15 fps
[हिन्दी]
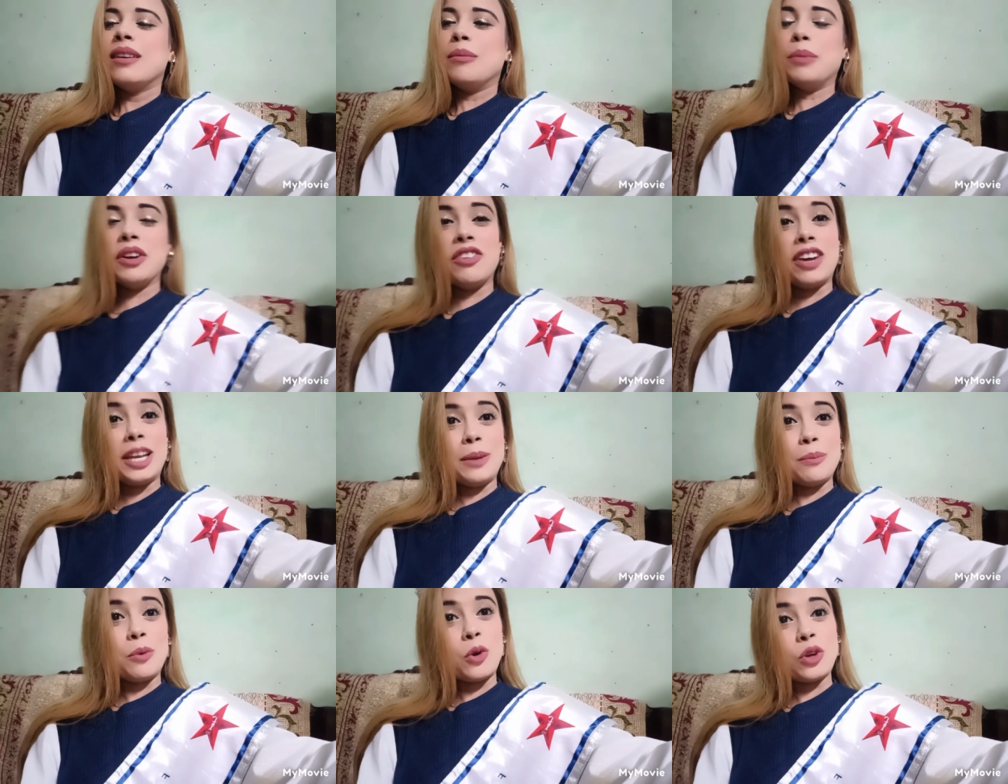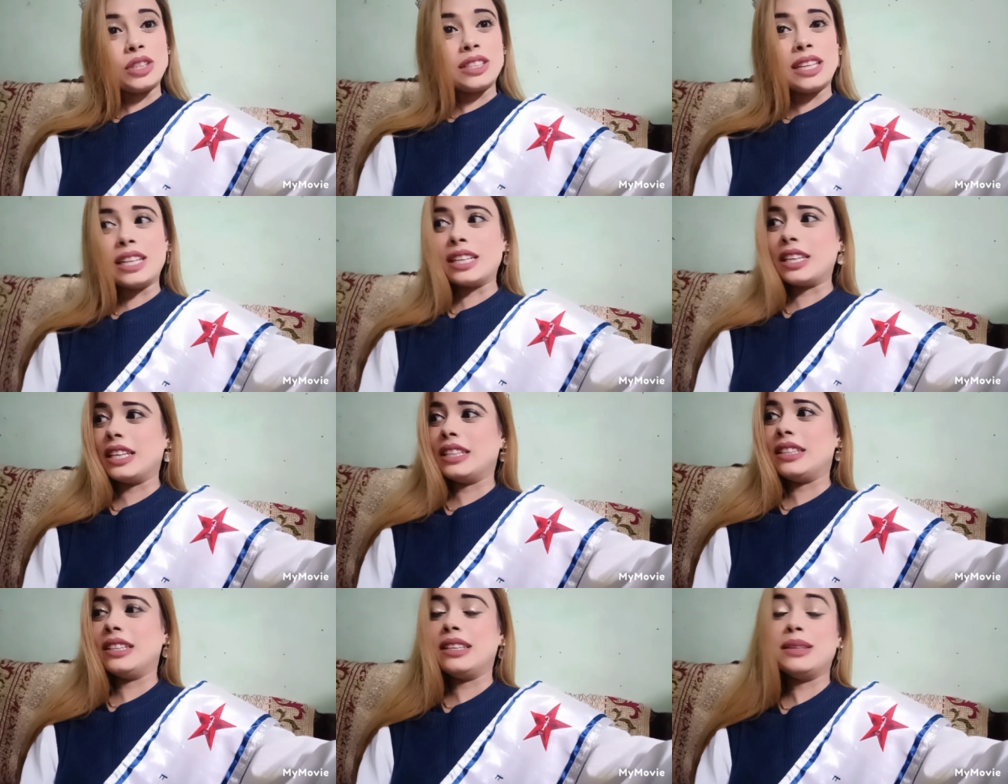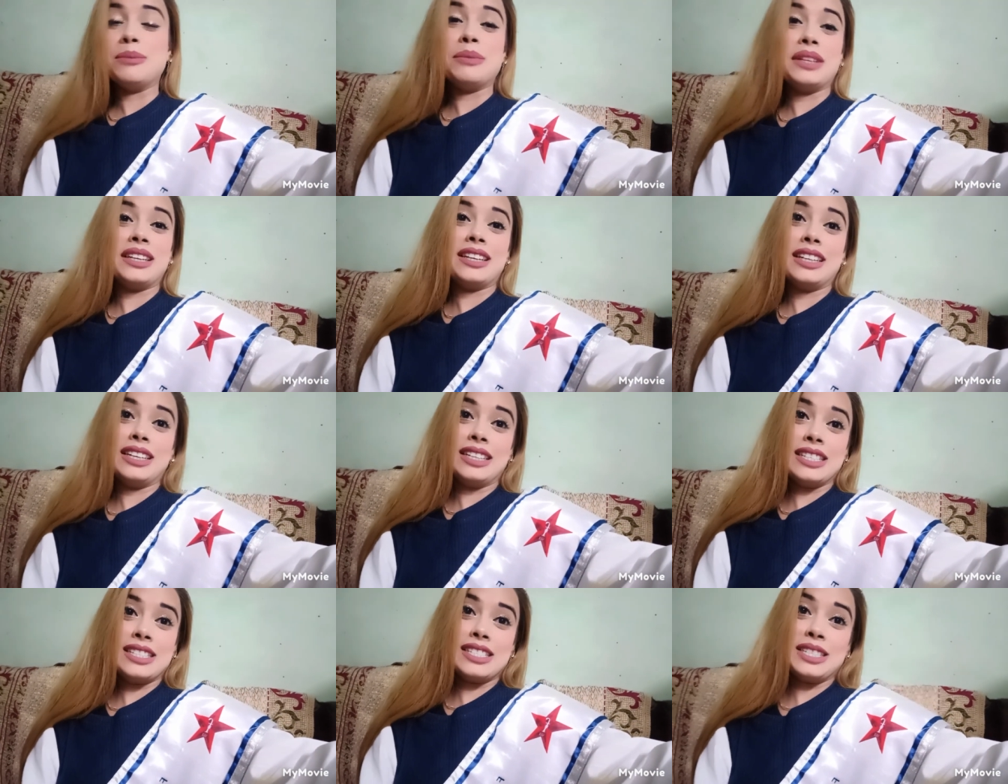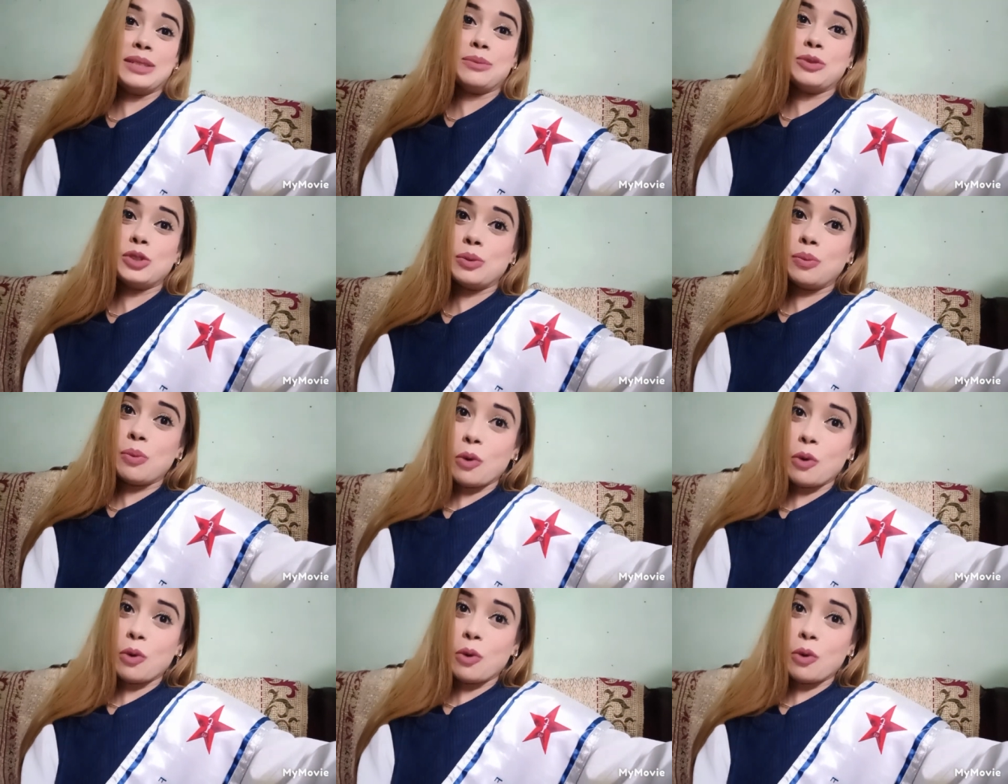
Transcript: भगवान ने बहुत तरक्की थी मेरे गणेश जी ने मुझे